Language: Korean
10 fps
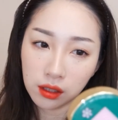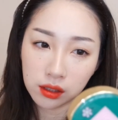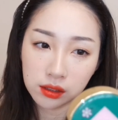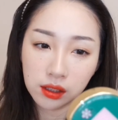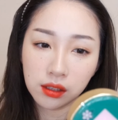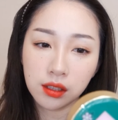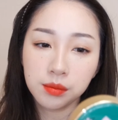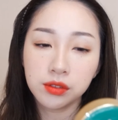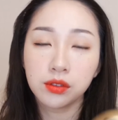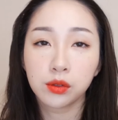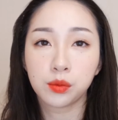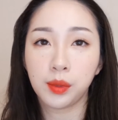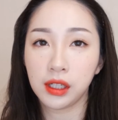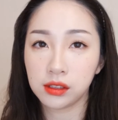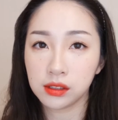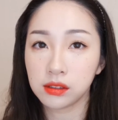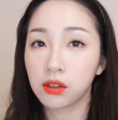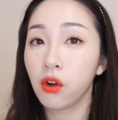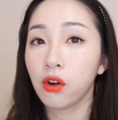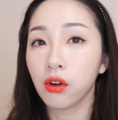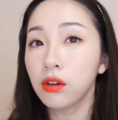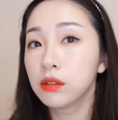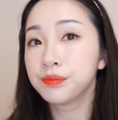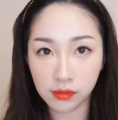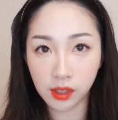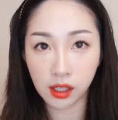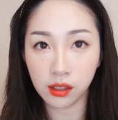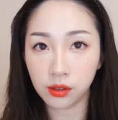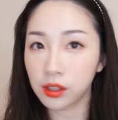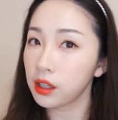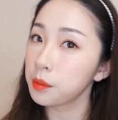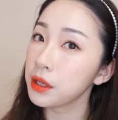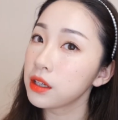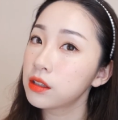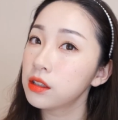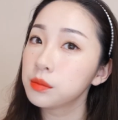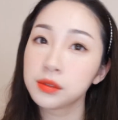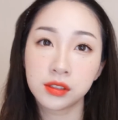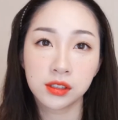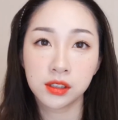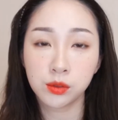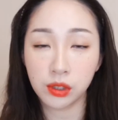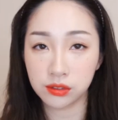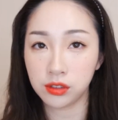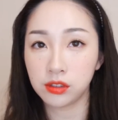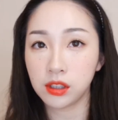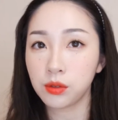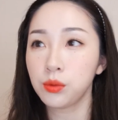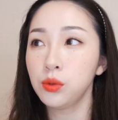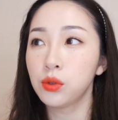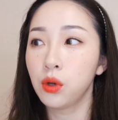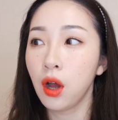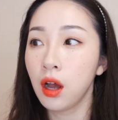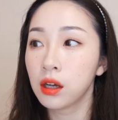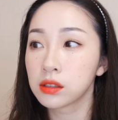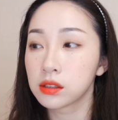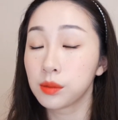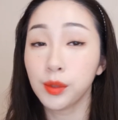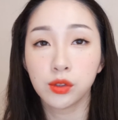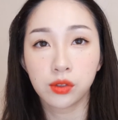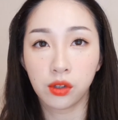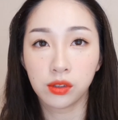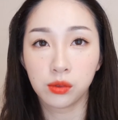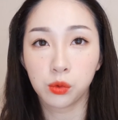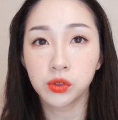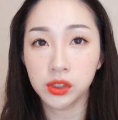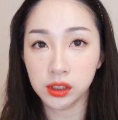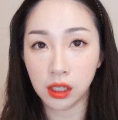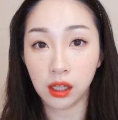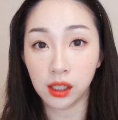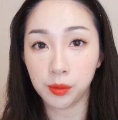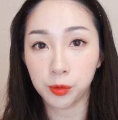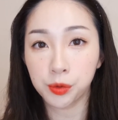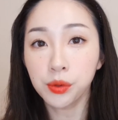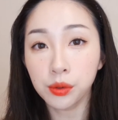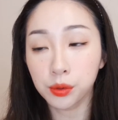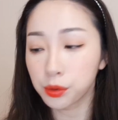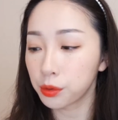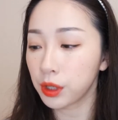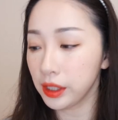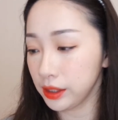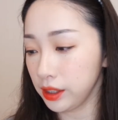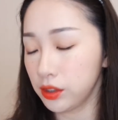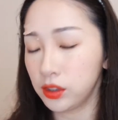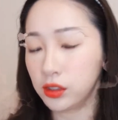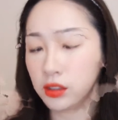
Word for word: 약간 쨍하면서도 맑은 컬러? 네, 이렇게 메이크업은 완성을 했고 그러면 저는 옷을 갈아입고 오도록 할게요.